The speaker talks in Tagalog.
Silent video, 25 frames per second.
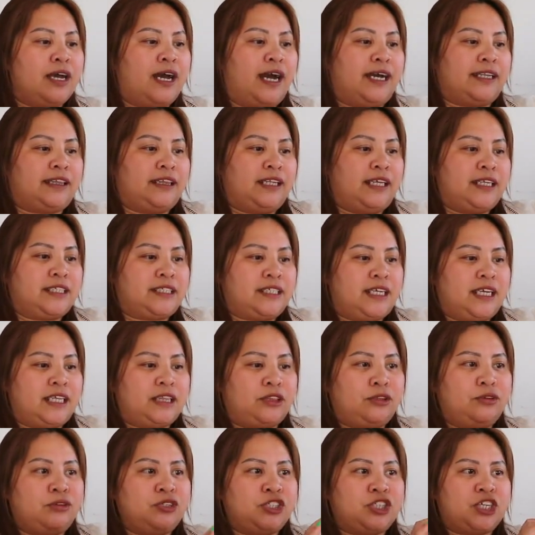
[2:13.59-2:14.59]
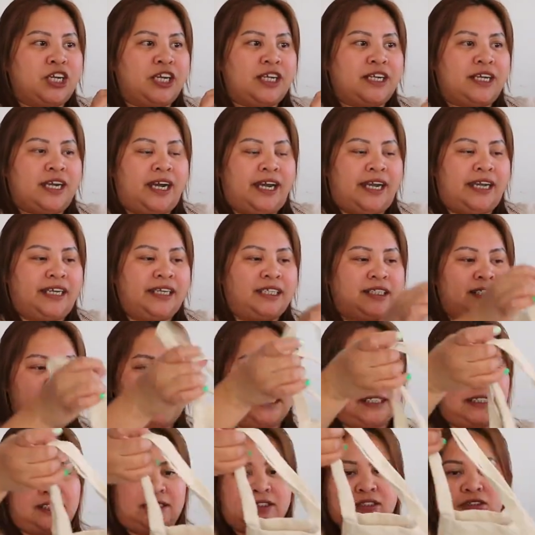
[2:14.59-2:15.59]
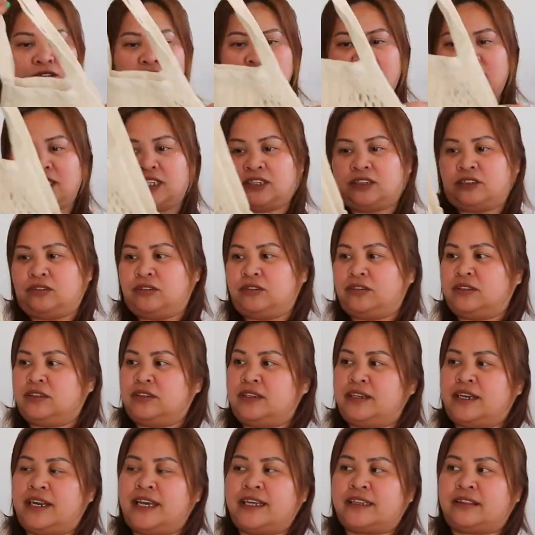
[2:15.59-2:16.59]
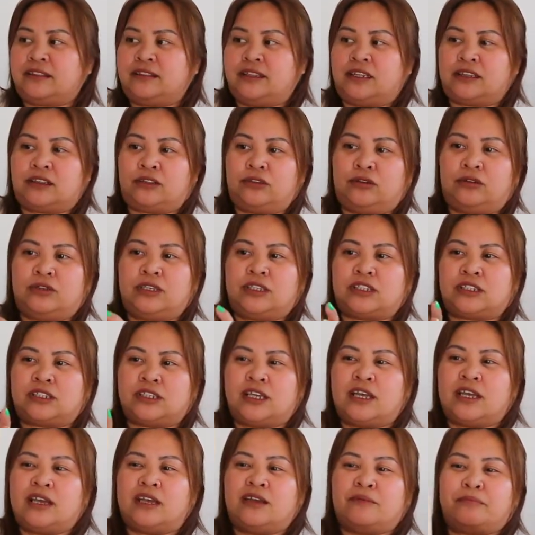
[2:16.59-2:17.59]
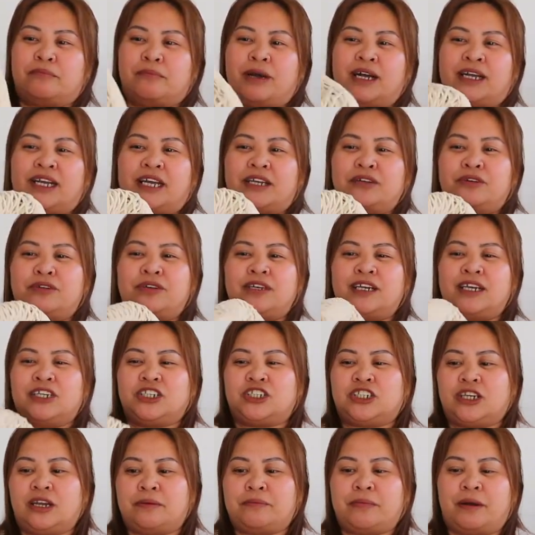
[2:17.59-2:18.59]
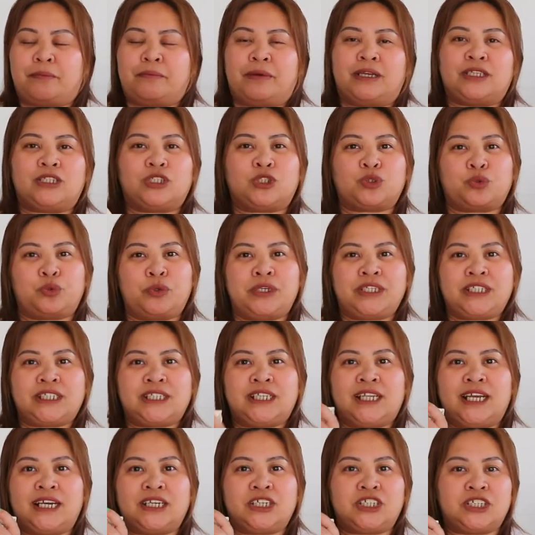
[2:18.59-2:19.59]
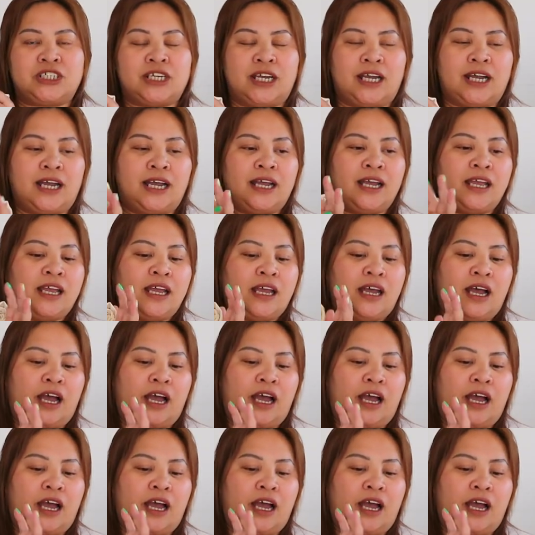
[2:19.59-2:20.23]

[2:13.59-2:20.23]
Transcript: At least, ito siya guys, yung ganitong net na to is, maganon lang siya ba, mas squeeze lang siya.